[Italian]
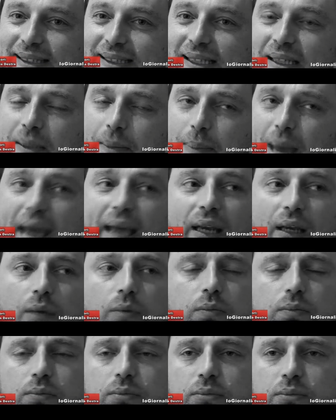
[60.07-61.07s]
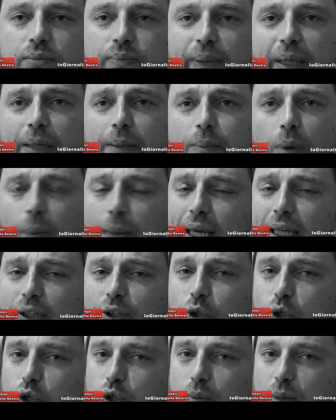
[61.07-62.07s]
Beh, per il
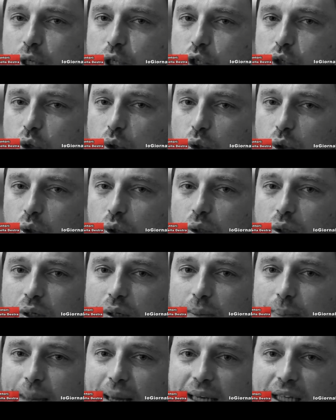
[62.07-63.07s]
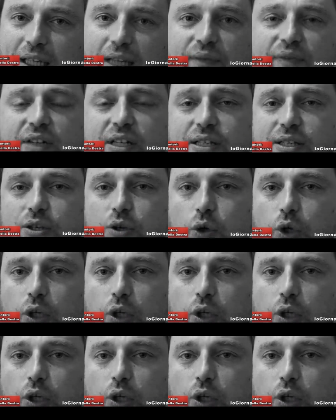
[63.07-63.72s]
momento insomma, ci sono parecchie frizioni,